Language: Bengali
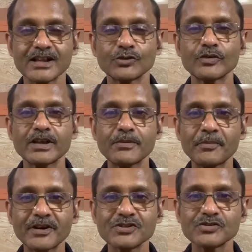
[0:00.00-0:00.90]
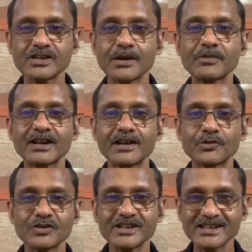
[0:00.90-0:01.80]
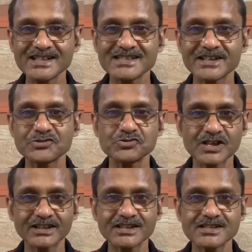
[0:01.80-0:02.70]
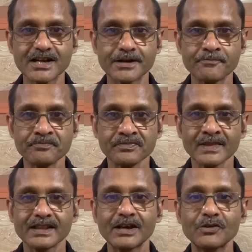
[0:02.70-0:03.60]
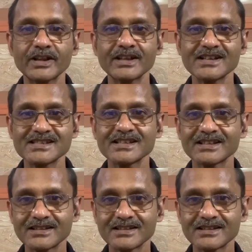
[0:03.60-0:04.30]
তো এই ব্যাপারে যদি আপনারা আরও ডিটেলসে কিছু জানতে চান তাহলে নিচে